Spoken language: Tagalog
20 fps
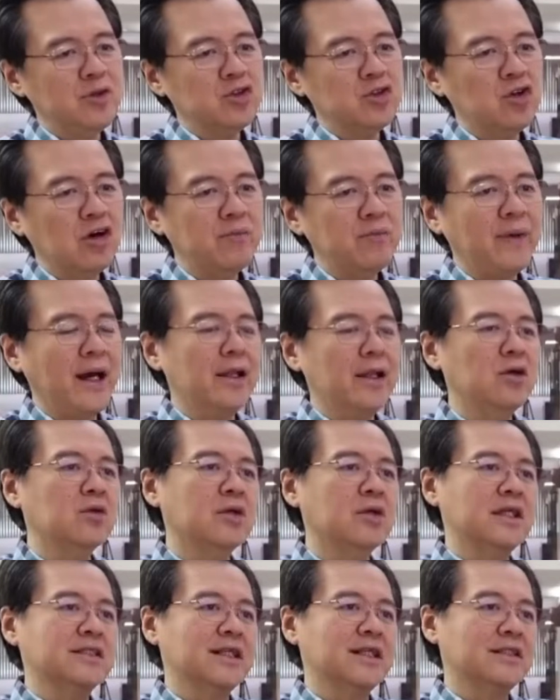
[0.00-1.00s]
mo, Doc, paano
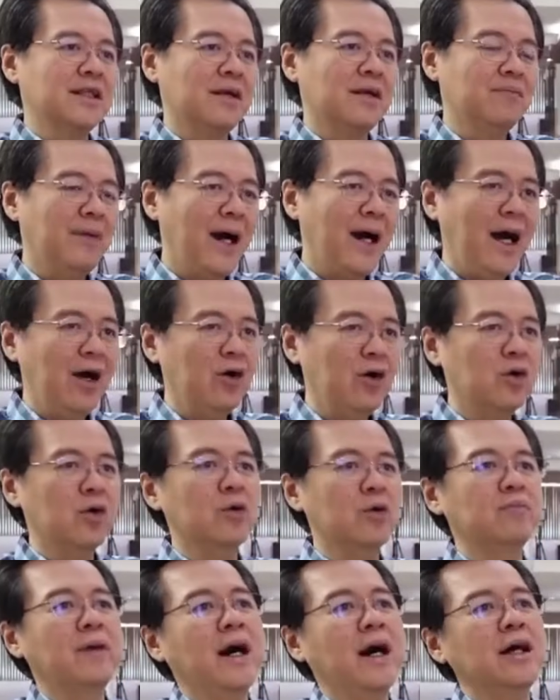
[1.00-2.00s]
kung nasa
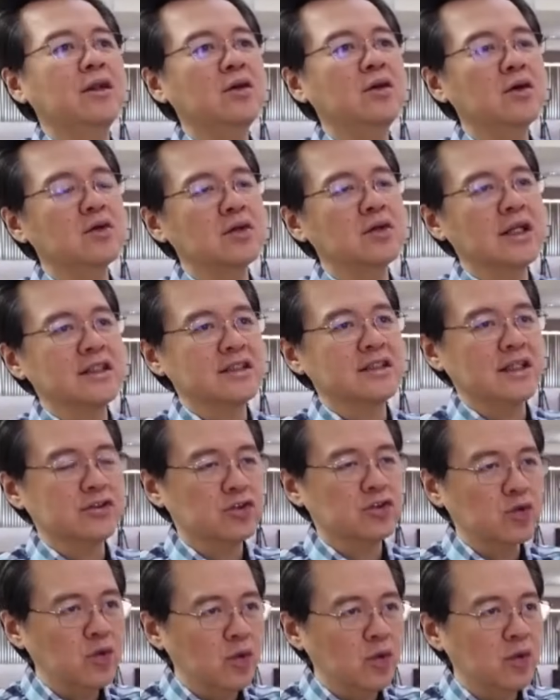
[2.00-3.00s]
trabaho? Paano kung nasa
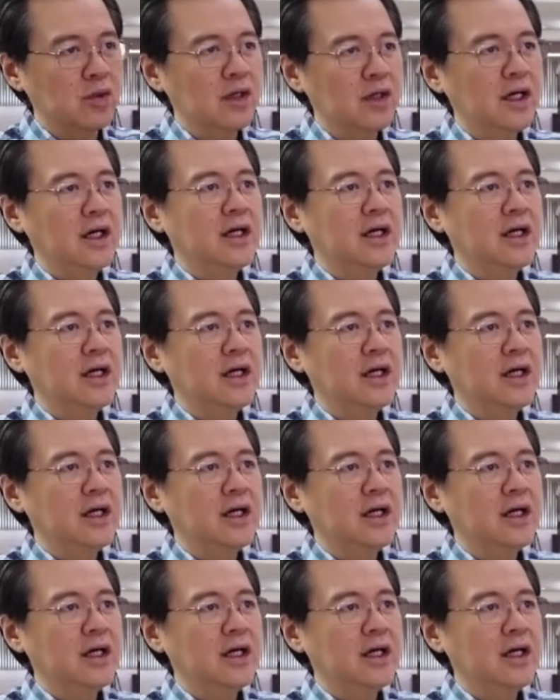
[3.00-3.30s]
school?